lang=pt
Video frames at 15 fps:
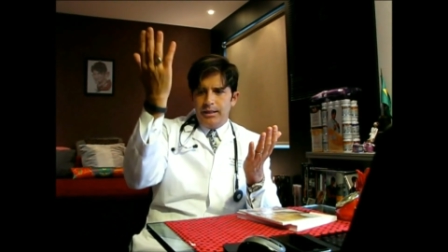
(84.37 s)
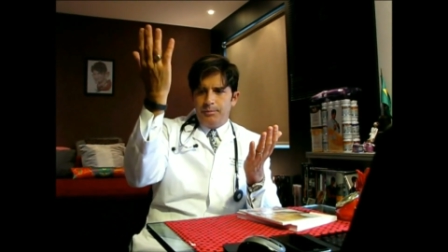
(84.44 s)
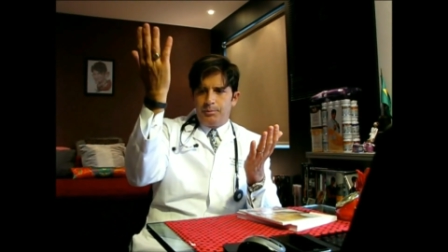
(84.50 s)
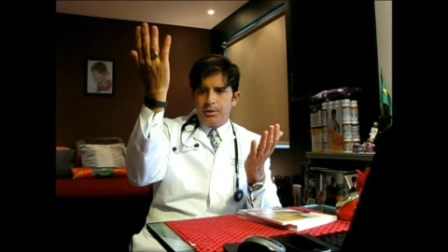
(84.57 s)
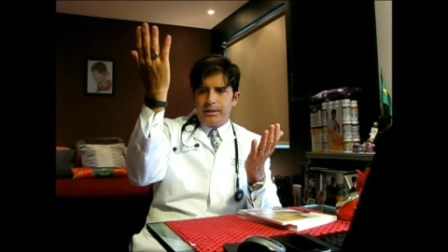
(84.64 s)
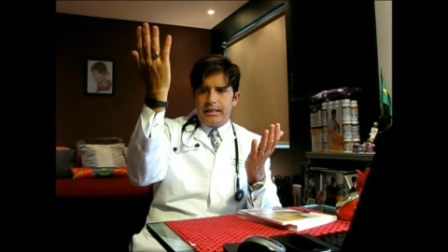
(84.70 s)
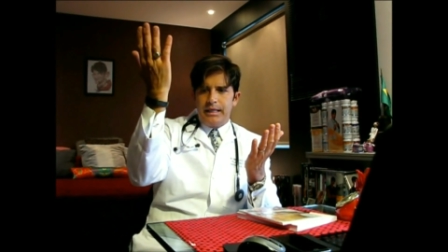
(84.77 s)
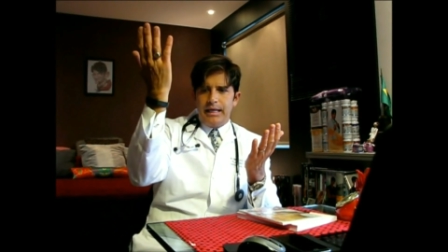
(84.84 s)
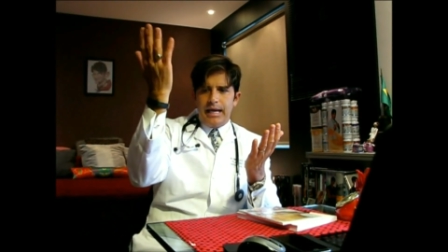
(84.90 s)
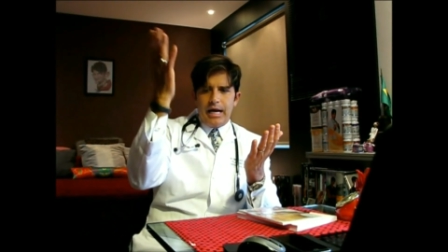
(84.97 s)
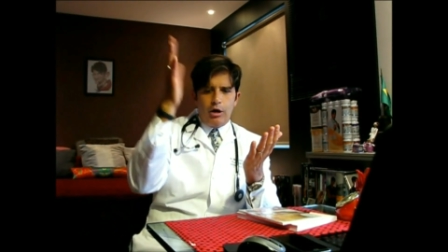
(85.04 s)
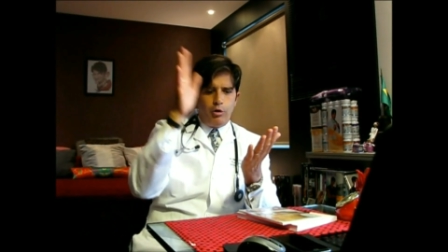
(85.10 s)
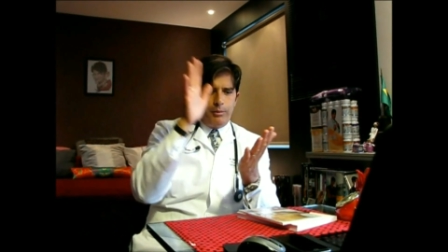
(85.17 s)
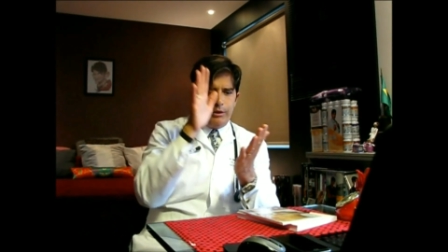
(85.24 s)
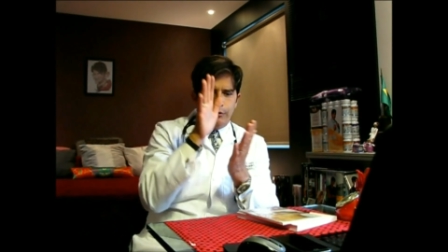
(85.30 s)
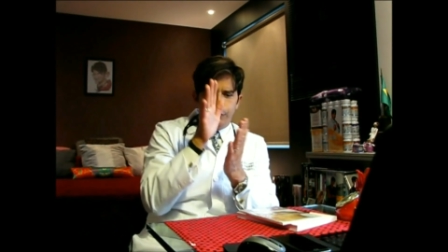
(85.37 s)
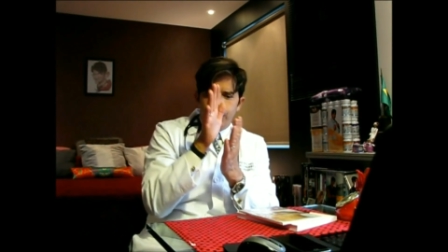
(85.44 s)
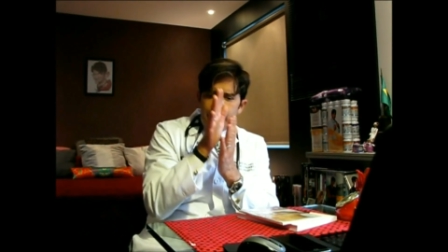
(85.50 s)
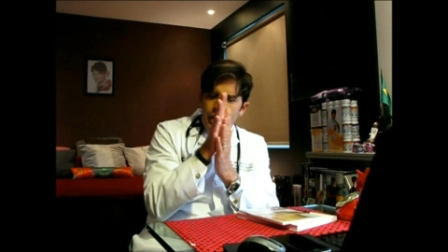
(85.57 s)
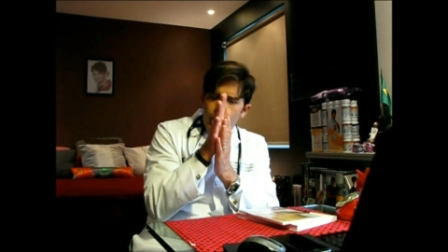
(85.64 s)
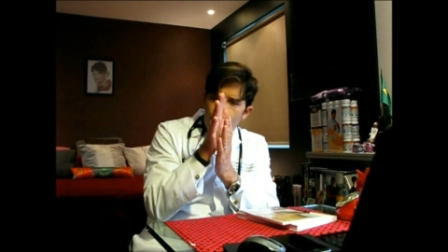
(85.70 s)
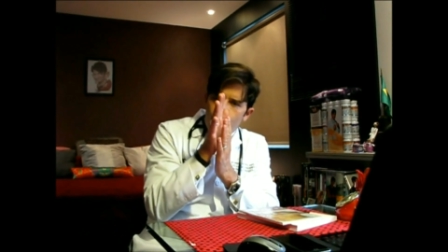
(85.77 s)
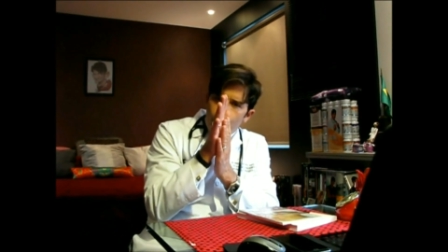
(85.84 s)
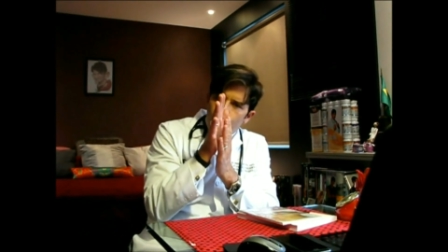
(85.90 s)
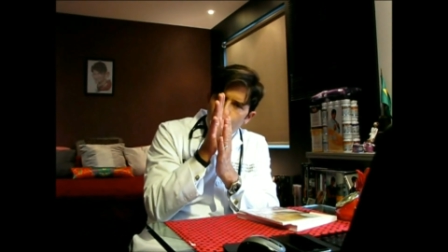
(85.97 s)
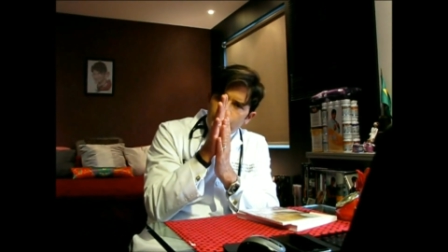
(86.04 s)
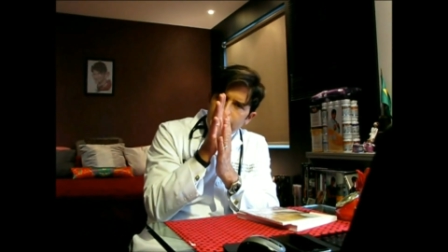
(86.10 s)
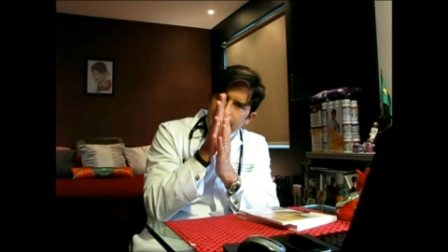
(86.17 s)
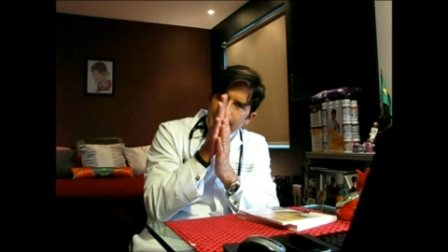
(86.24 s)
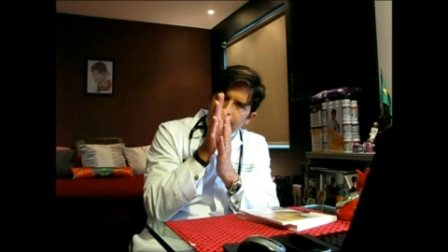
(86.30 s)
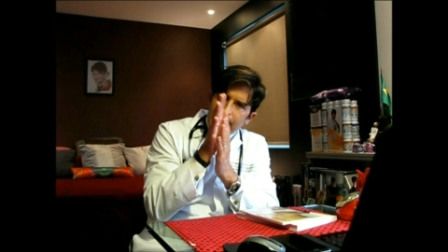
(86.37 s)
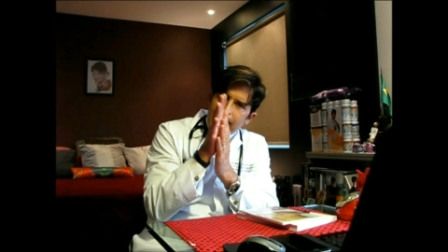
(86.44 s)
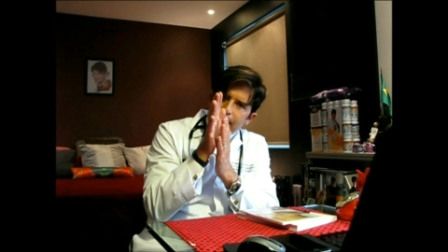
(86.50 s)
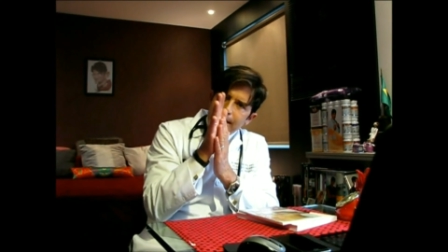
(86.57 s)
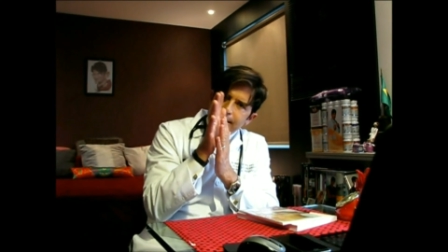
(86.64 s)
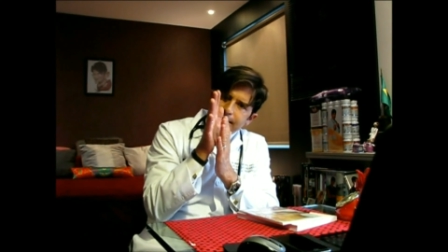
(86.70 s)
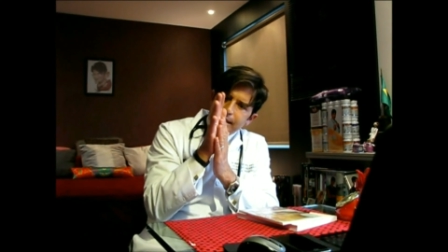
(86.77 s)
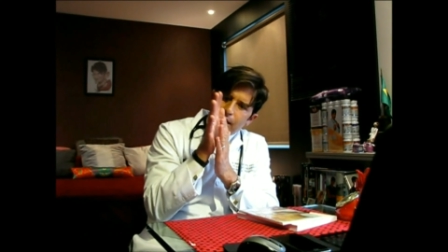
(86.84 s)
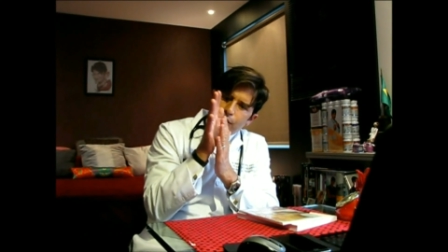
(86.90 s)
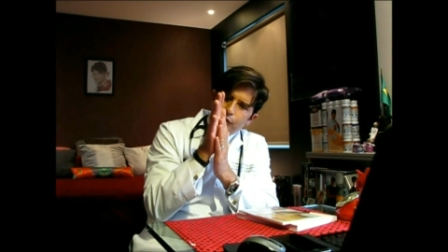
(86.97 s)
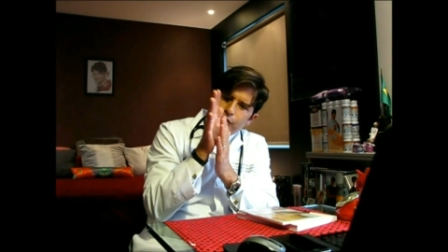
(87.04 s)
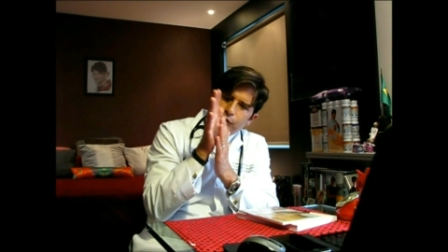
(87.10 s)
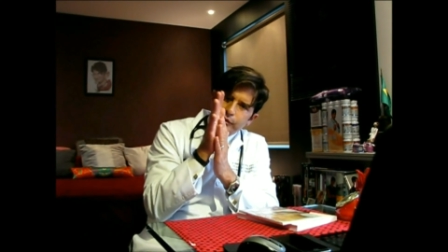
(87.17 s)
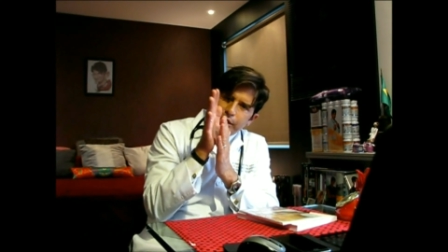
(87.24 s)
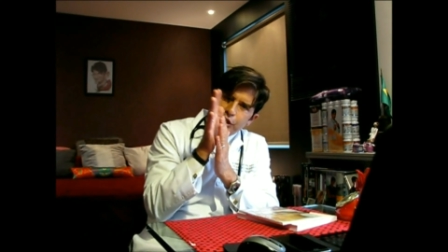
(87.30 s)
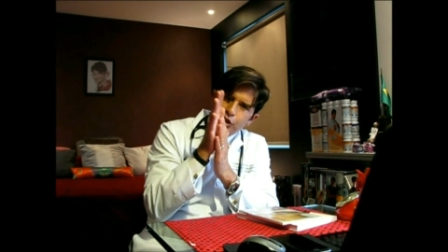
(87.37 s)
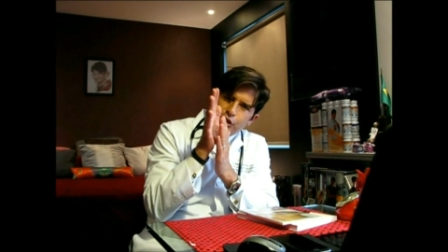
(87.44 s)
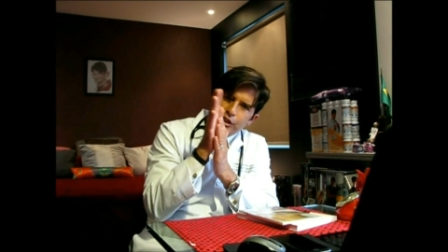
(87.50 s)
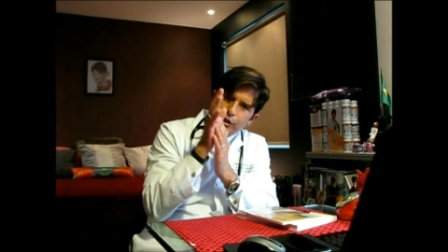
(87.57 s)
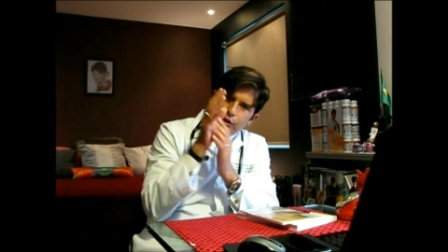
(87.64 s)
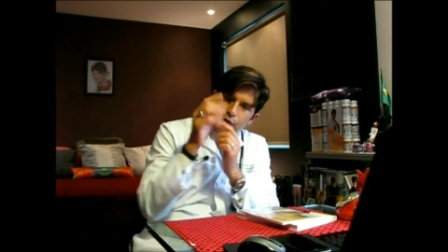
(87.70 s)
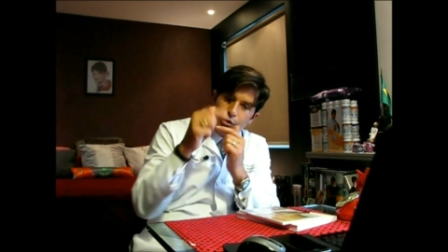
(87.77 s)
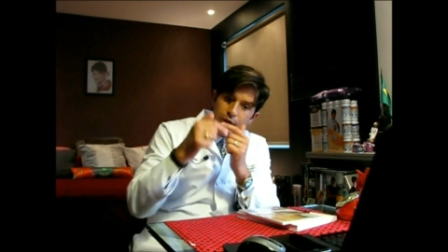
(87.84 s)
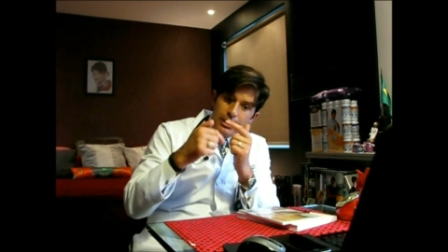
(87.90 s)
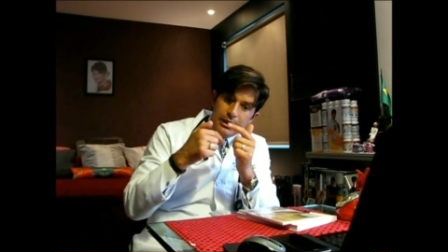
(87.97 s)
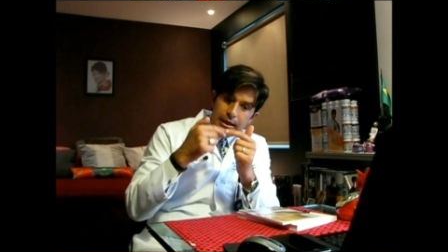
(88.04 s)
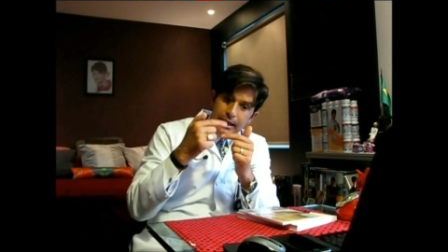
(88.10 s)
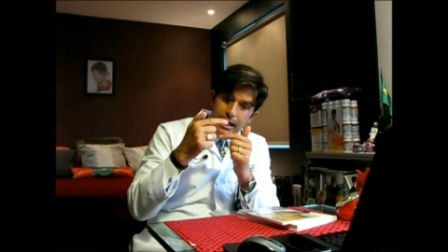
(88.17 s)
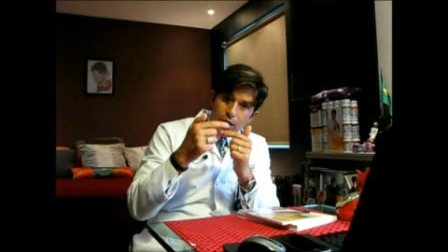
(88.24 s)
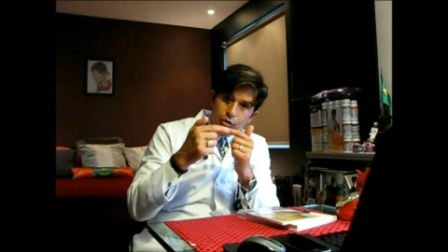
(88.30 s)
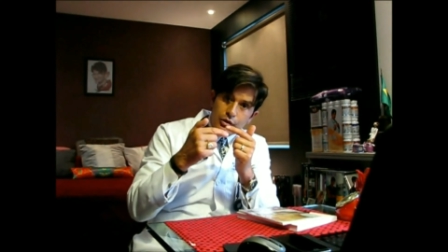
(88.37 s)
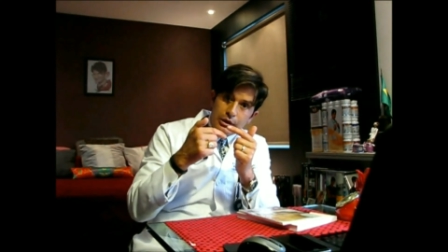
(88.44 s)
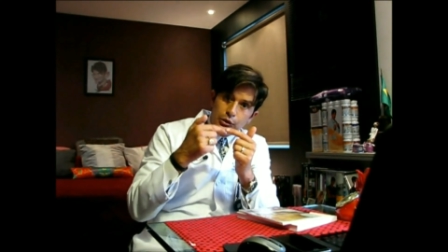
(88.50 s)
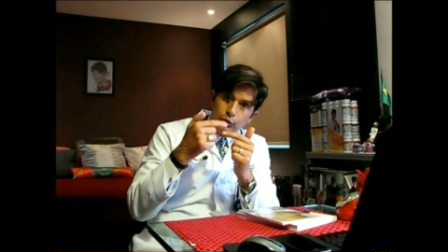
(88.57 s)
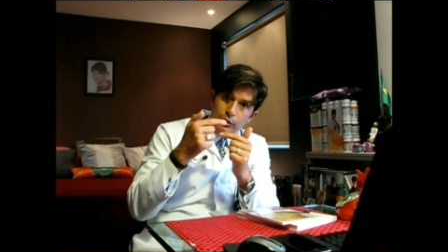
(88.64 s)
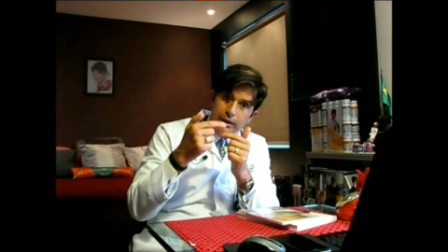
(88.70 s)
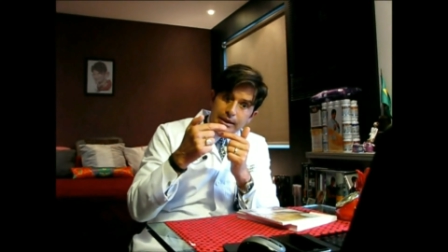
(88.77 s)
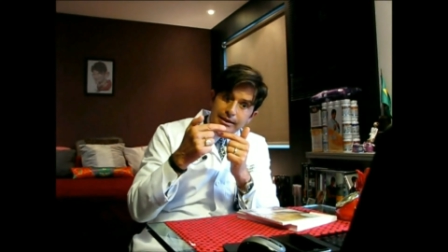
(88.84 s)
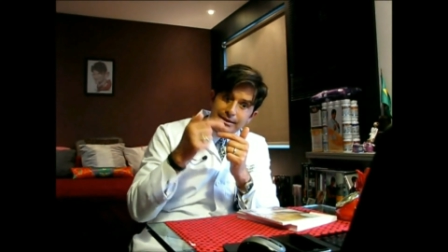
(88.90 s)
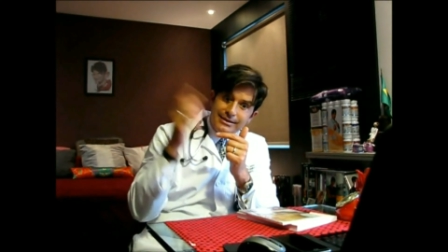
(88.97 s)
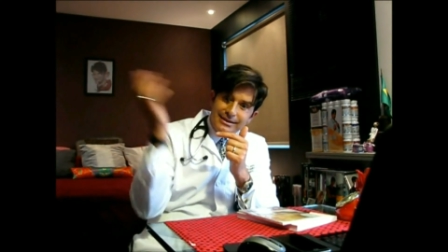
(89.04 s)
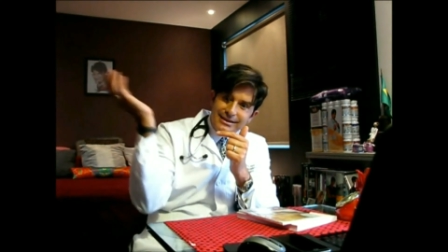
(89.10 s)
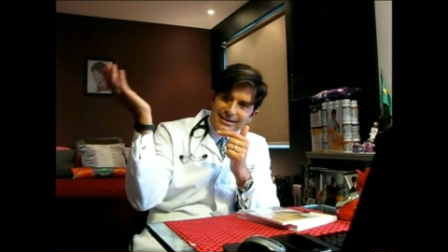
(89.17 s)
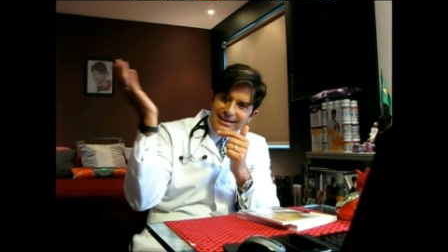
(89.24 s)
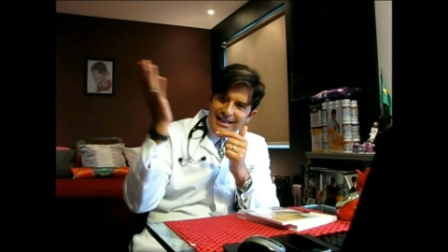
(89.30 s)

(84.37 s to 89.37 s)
porque a comida não fica contra as células do seu intestino, causando um câncer